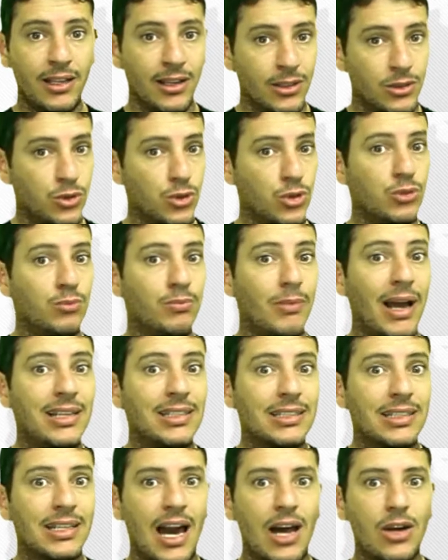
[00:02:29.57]
dos mais
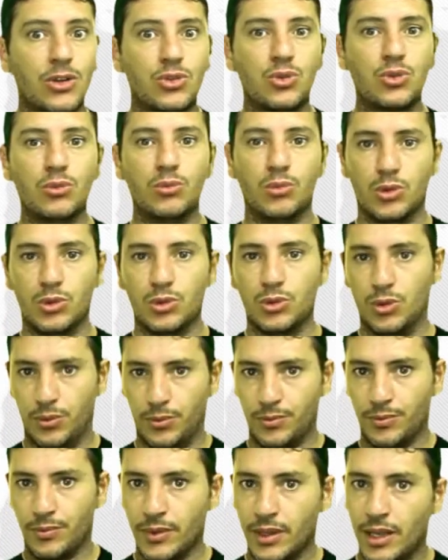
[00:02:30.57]
caros do mundo.
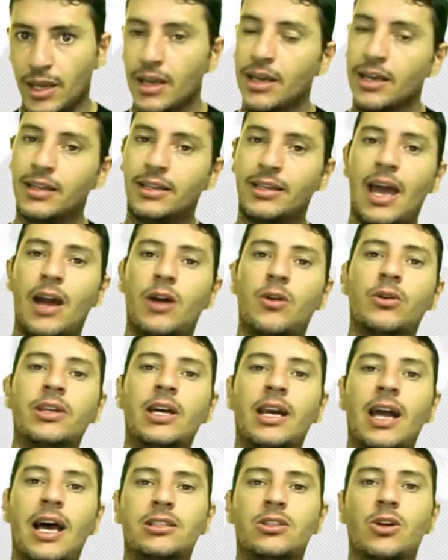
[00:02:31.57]
Quer
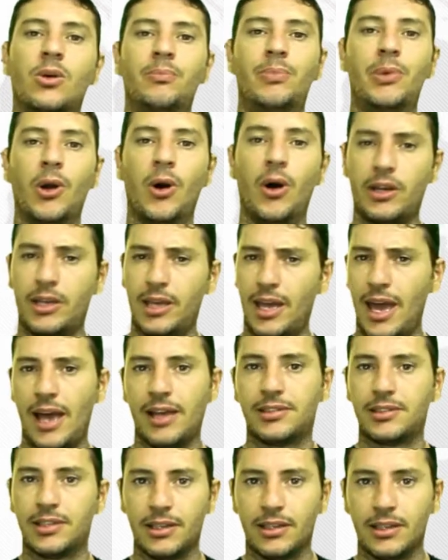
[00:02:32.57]
coordenação pior que
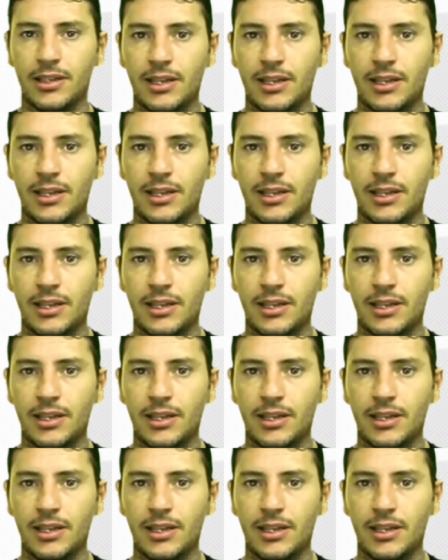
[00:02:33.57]
essa?